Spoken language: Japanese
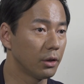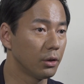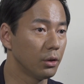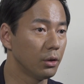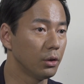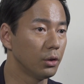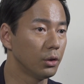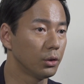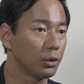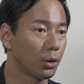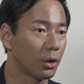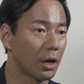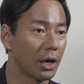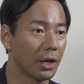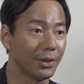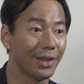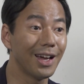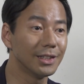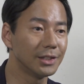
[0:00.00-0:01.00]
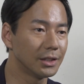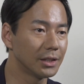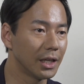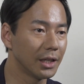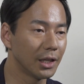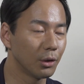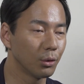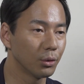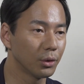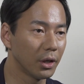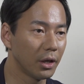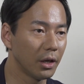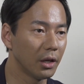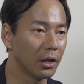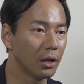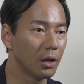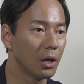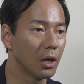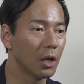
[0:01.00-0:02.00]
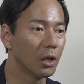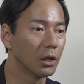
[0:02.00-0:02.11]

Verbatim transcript: Google とかがない時代なので